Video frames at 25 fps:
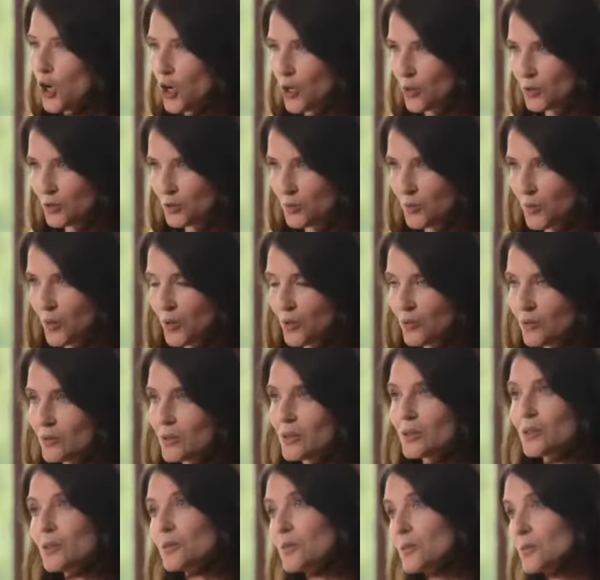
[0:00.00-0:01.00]
lentement
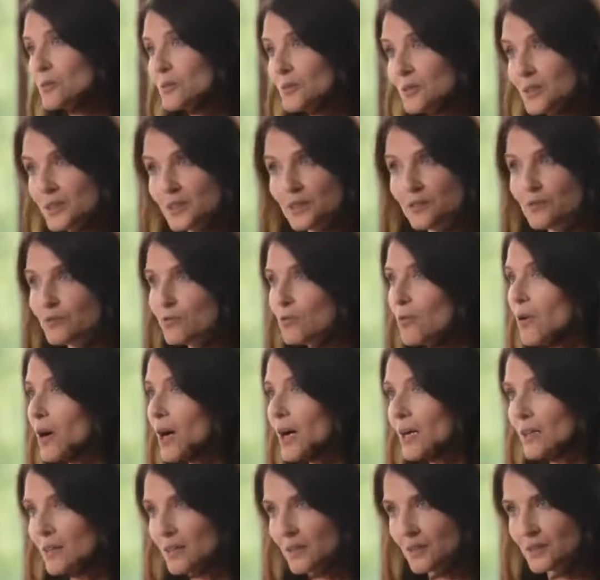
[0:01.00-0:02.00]
que dix
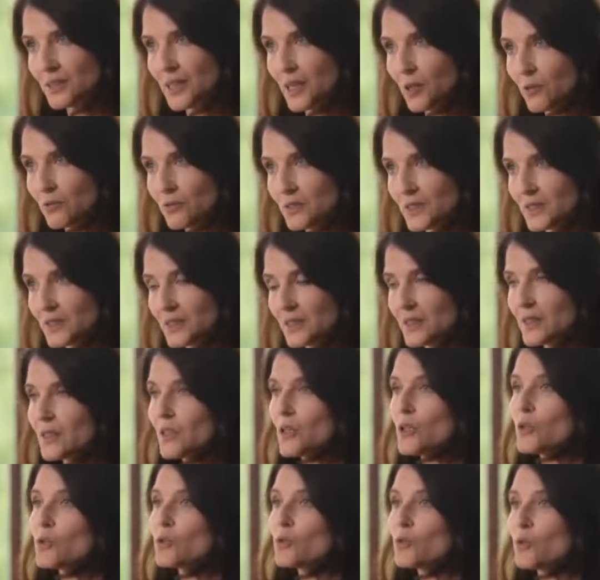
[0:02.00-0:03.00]
fois en allant vite.
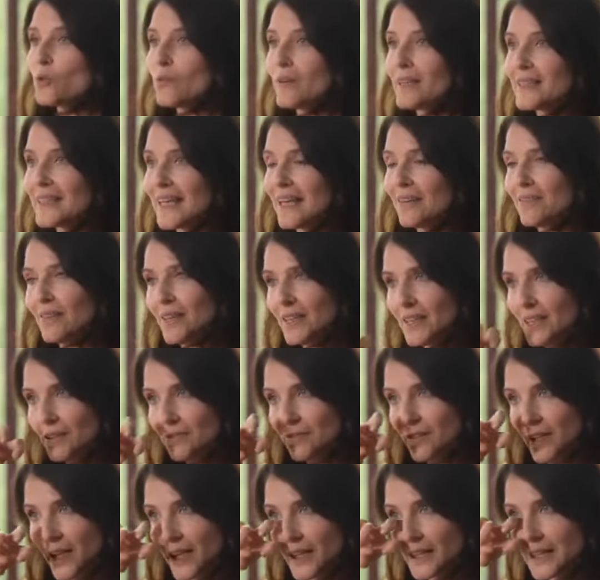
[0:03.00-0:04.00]
Donc on va
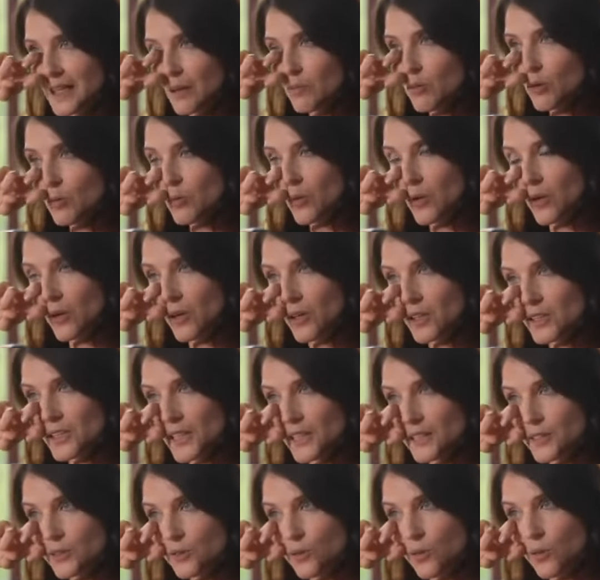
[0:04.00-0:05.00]
travailler véritablement un
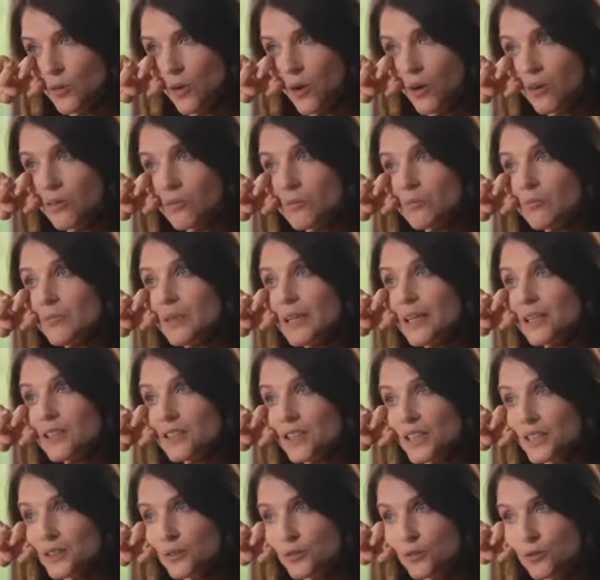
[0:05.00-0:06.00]
geste lent mais un
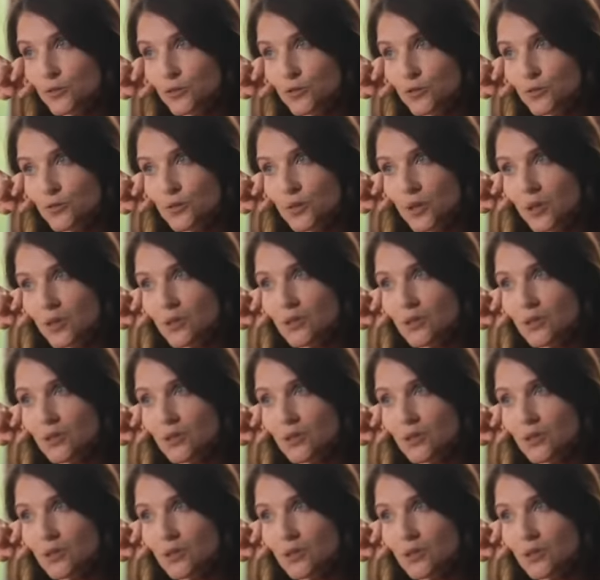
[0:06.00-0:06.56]
geste sûr